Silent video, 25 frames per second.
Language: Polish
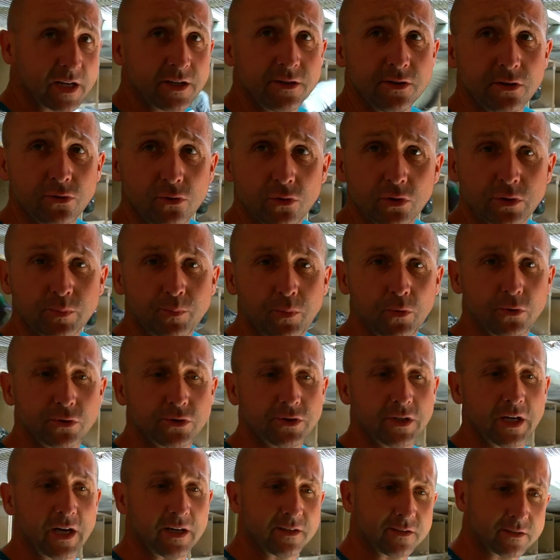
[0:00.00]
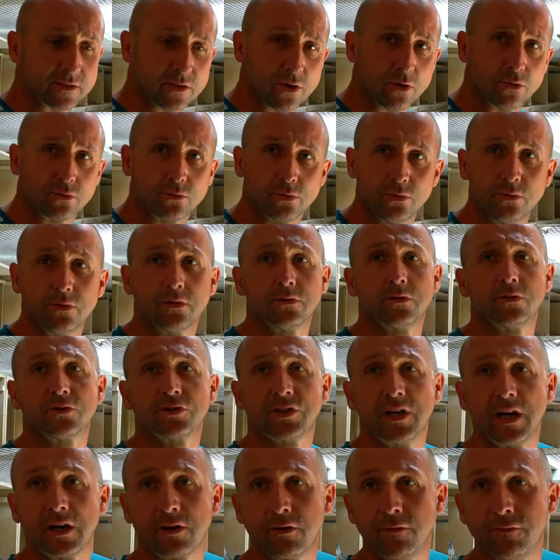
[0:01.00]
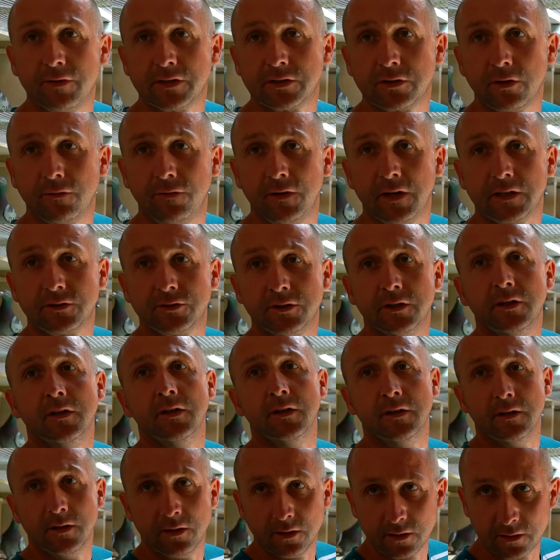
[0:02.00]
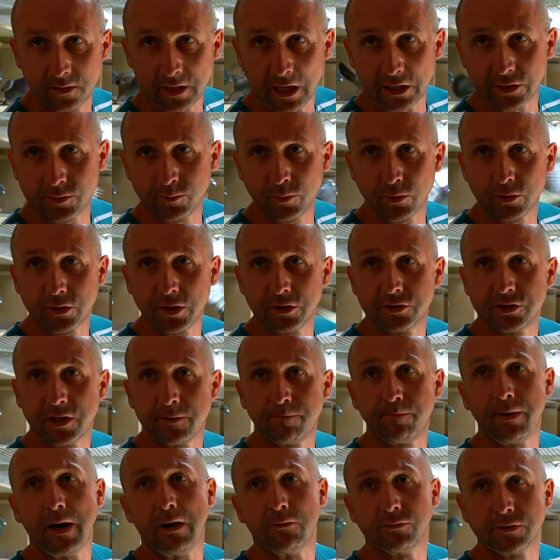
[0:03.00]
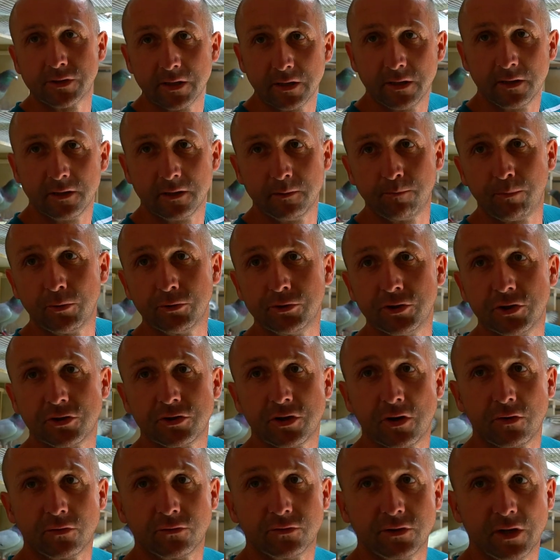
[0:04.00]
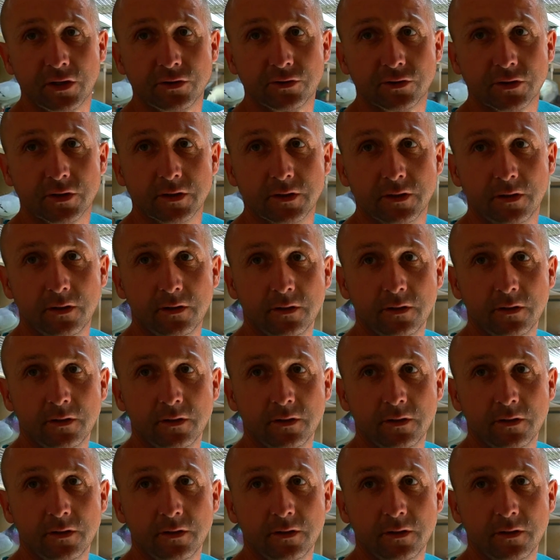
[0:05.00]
treningu spóźnia i z lotu, no to trzeba go wycofać, dać mu tydzień pauzy i później się odwdzięczyć.